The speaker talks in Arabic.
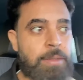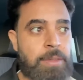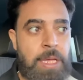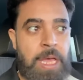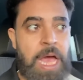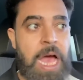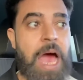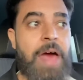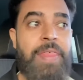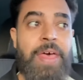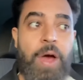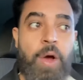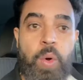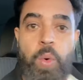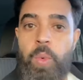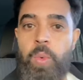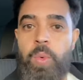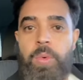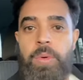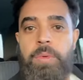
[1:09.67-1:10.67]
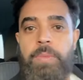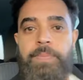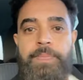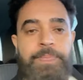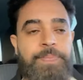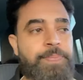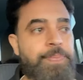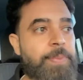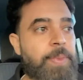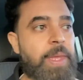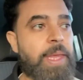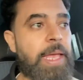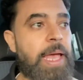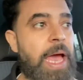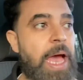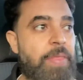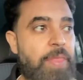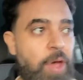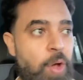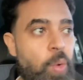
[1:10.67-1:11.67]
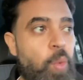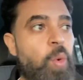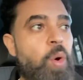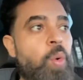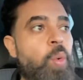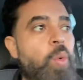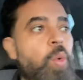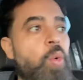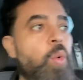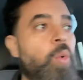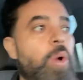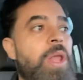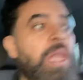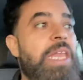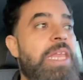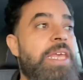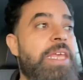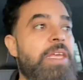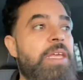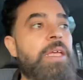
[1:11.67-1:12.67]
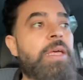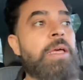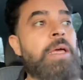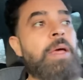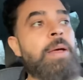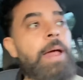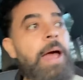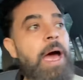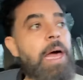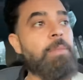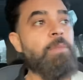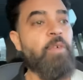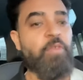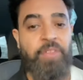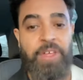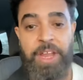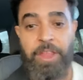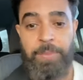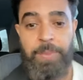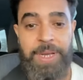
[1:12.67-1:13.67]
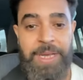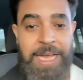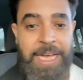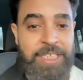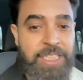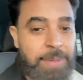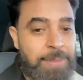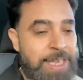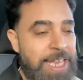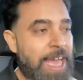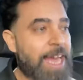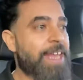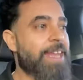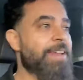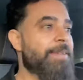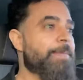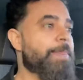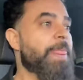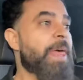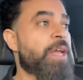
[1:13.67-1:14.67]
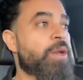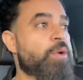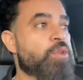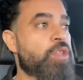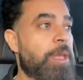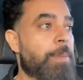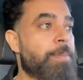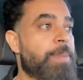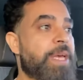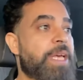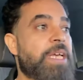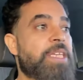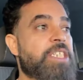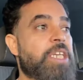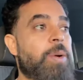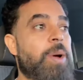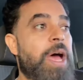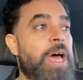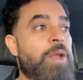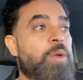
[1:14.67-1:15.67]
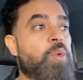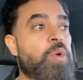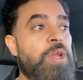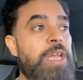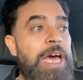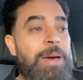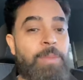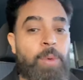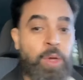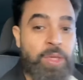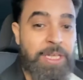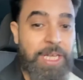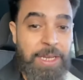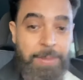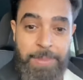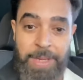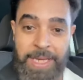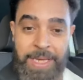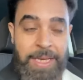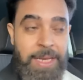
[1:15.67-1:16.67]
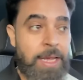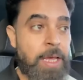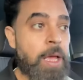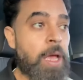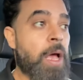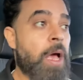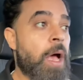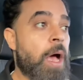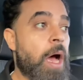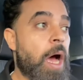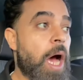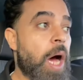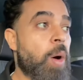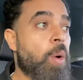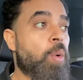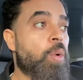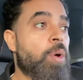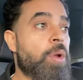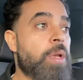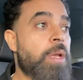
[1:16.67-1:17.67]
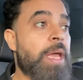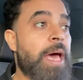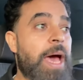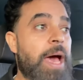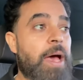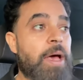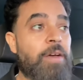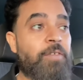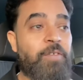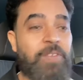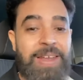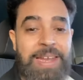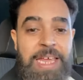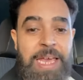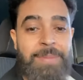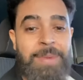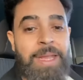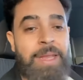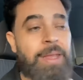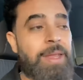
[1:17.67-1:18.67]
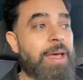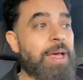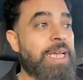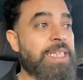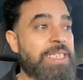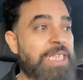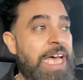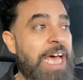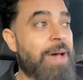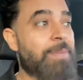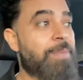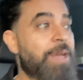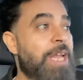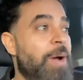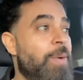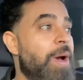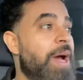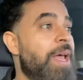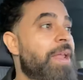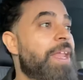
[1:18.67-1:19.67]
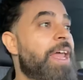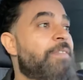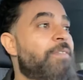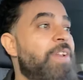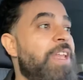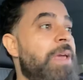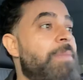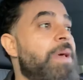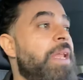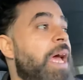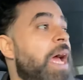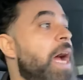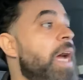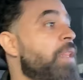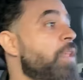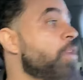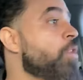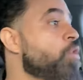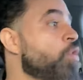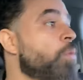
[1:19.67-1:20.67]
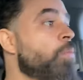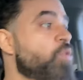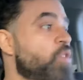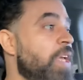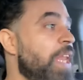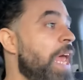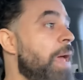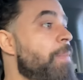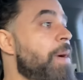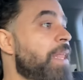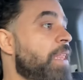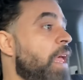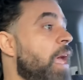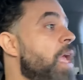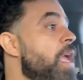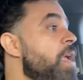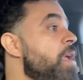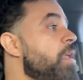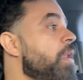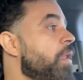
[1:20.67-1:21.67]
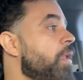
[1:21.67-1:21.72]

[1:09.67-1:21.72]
هذا هو هذا هو هو اللي المفترض منا جميعا ان نطبقه سواء كنا مغتربين او كنا في اليمن اصحابنا واهلنا في اليمن عاد عندهم سلامات غير